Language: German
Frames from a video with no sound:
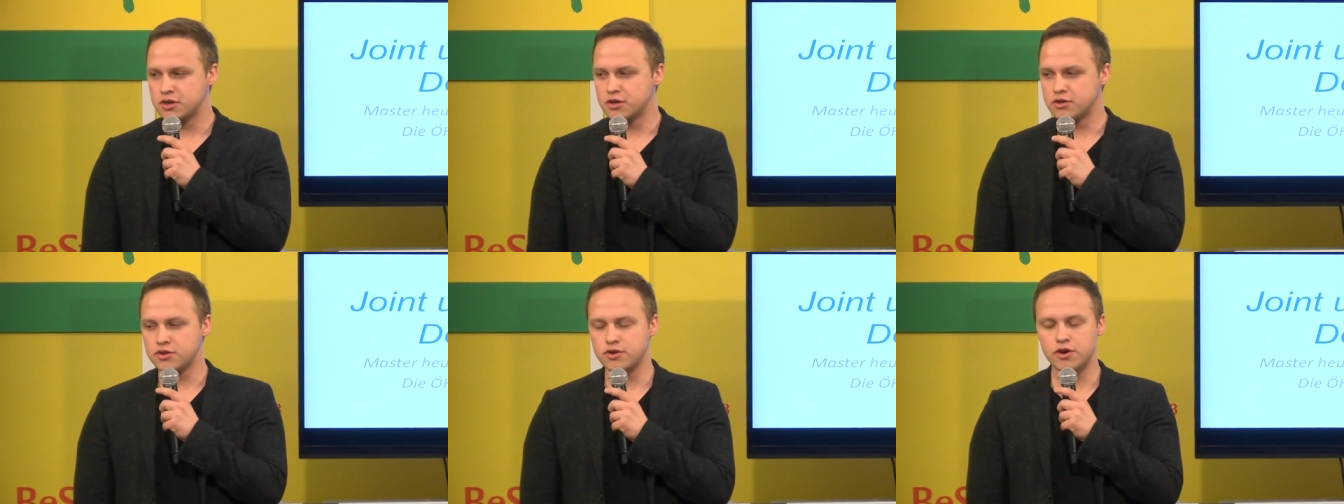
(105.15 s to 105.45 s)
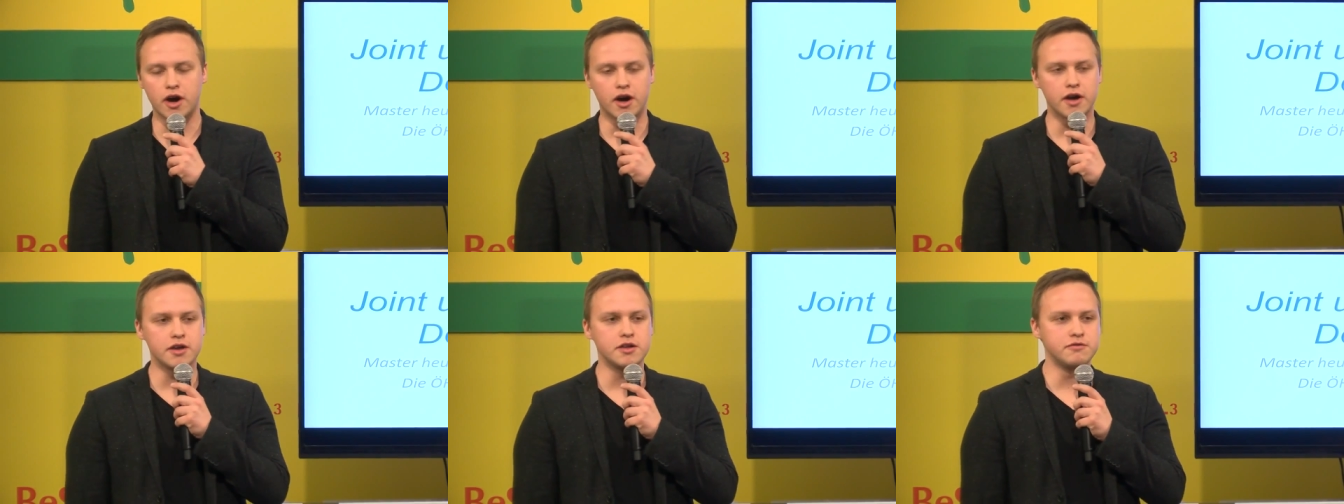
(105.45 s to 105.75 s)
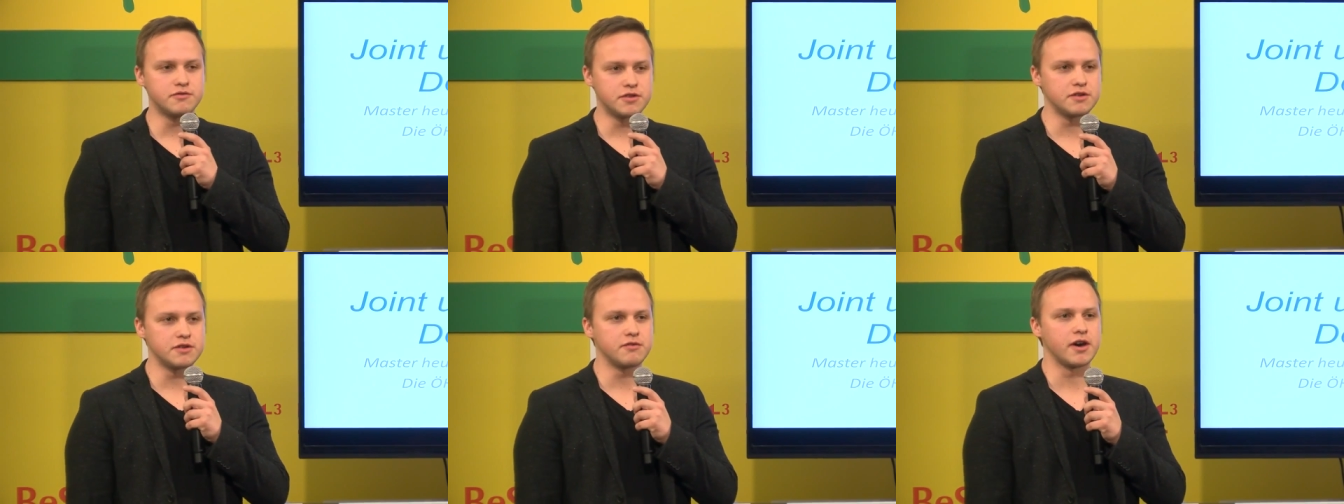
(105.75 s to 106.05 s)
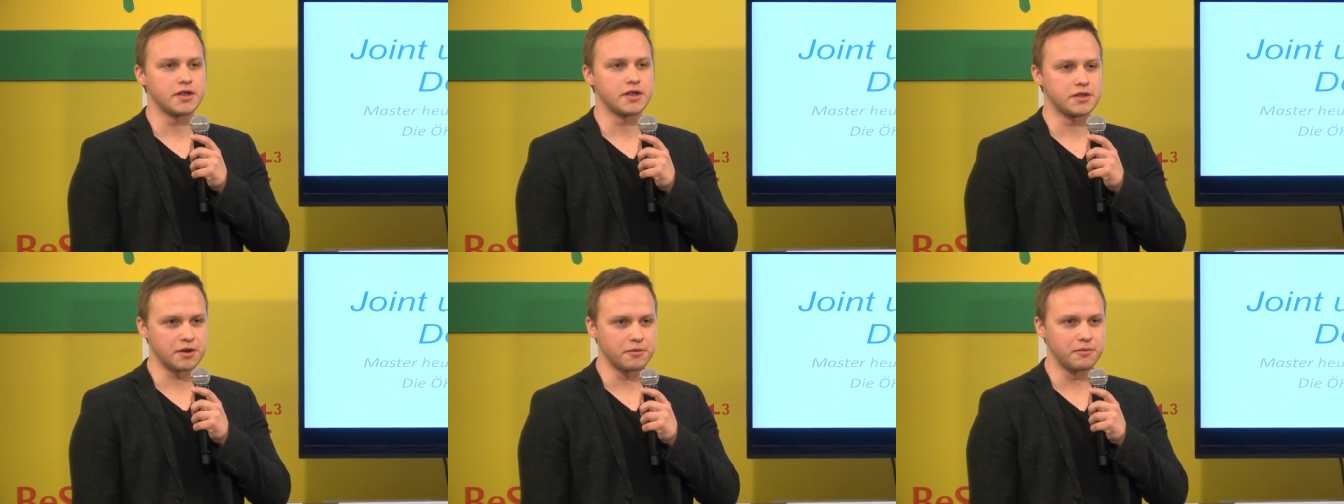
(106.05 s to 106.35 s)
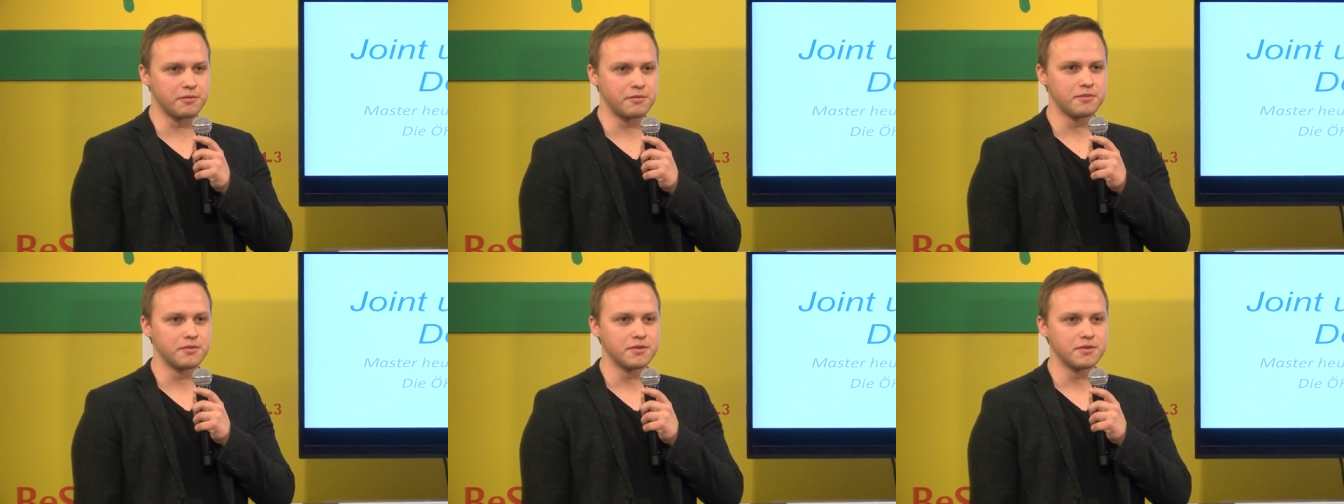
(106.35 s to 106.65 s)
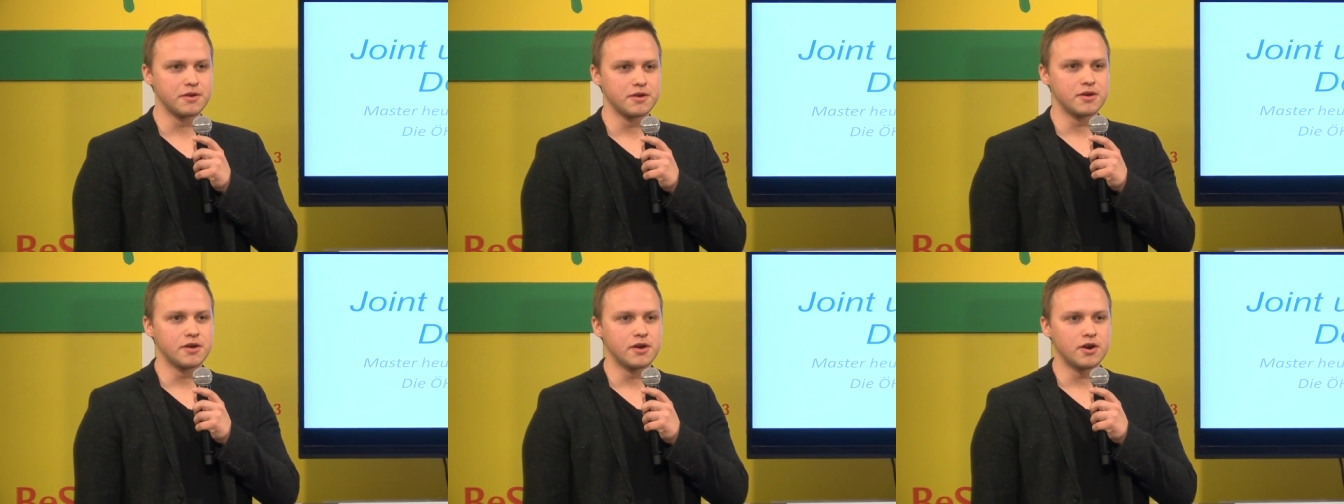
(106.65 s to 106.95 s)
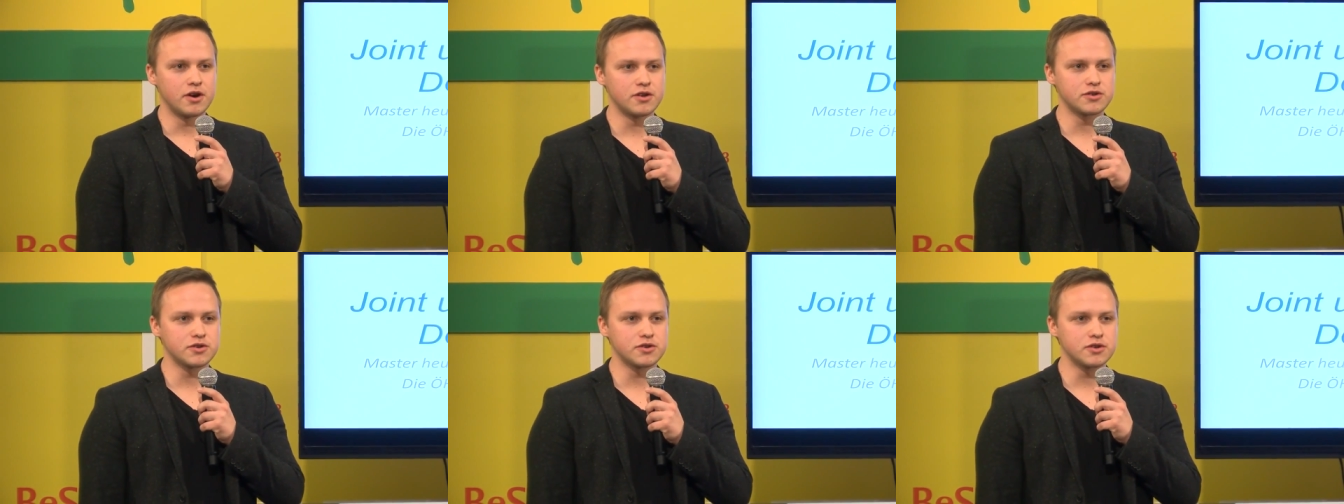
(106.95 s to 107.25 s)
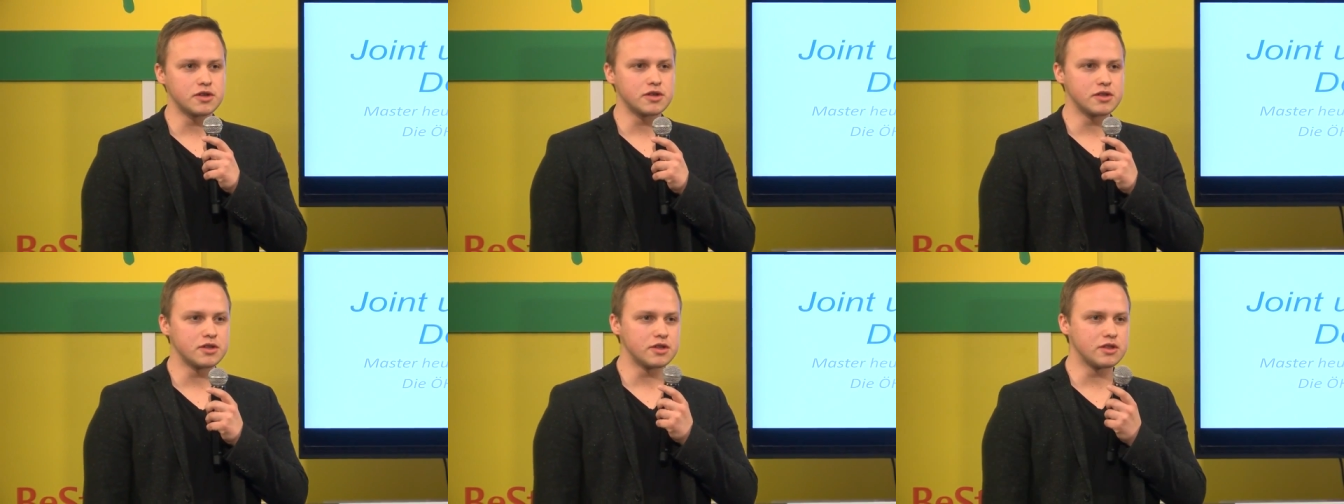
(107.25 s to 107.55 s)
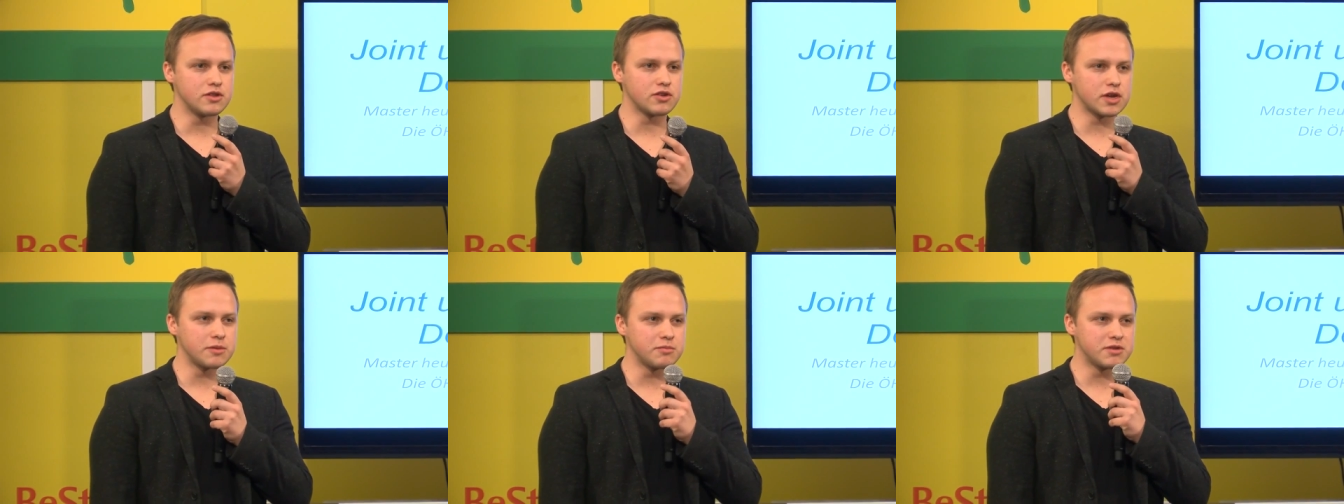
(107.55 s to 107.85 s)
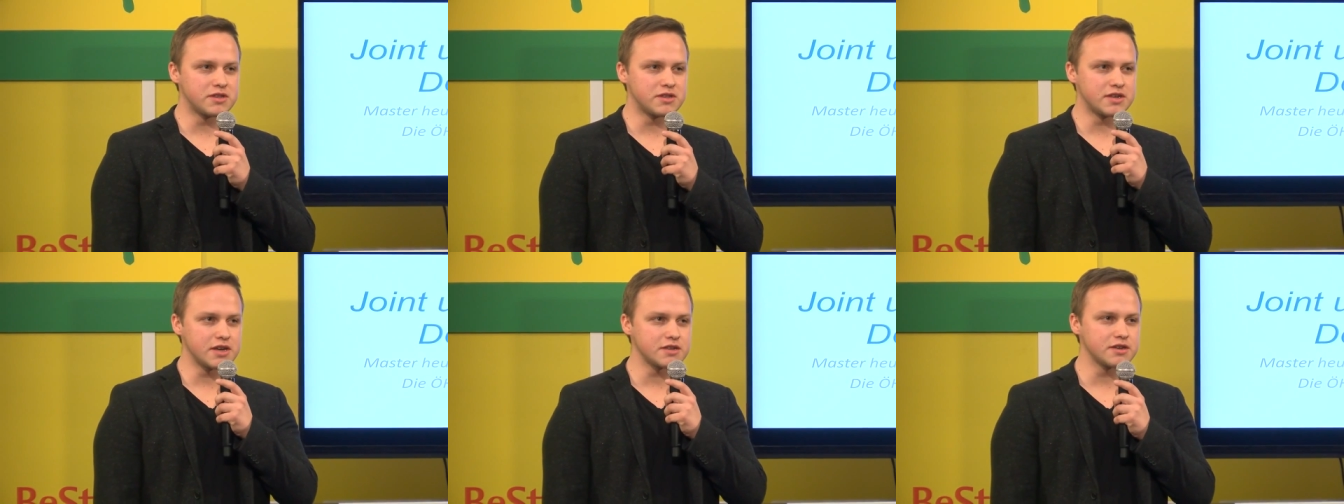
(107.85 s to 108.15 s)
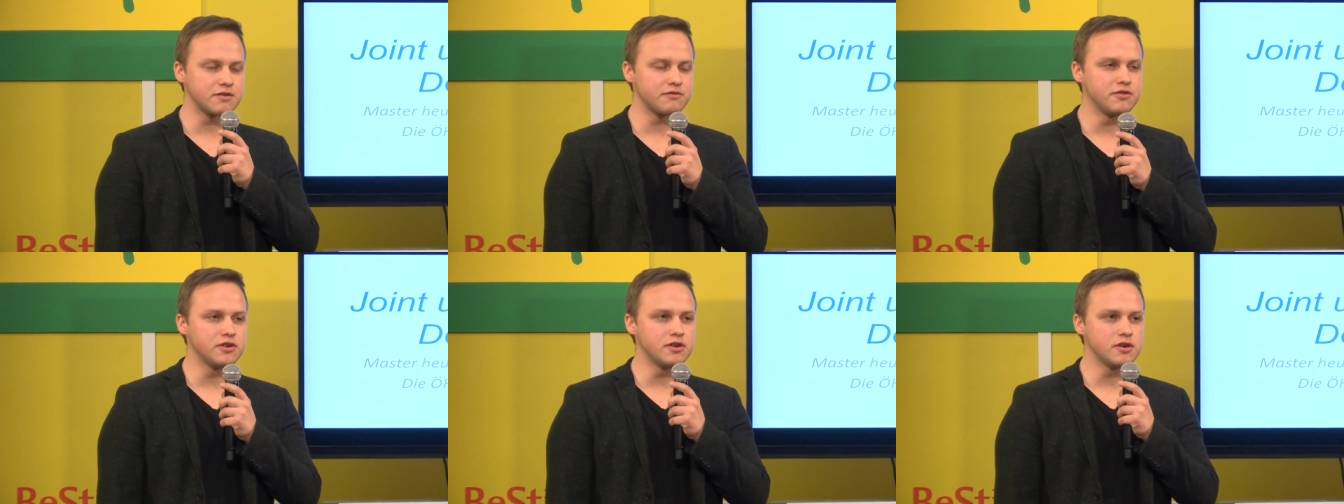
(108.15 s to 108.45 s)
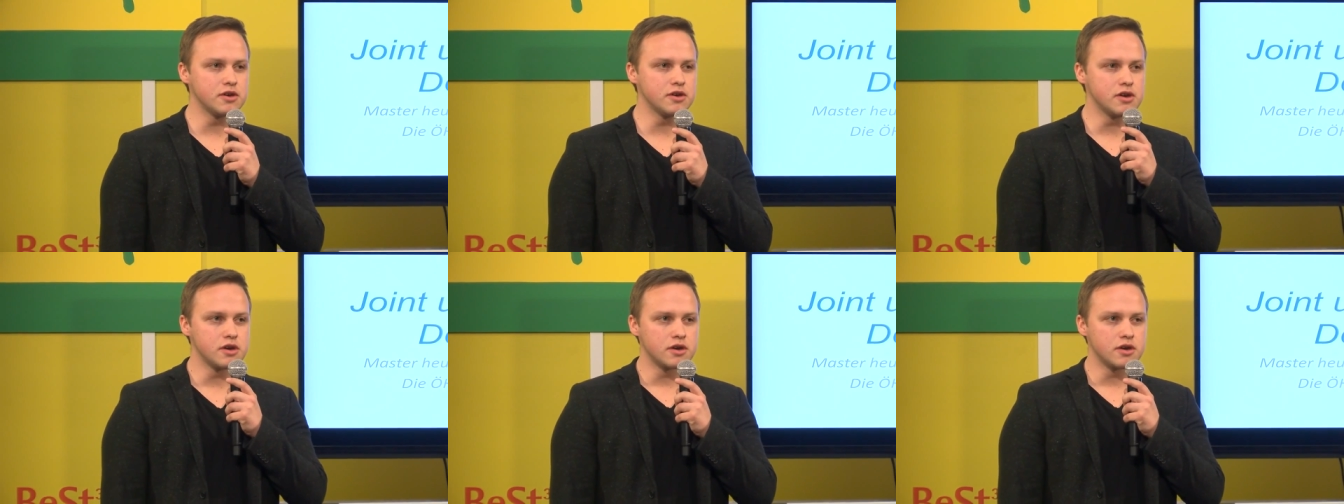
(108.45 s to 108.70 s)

die ÖH hilft dir weiter. Also da gibt es sehr, sehr viel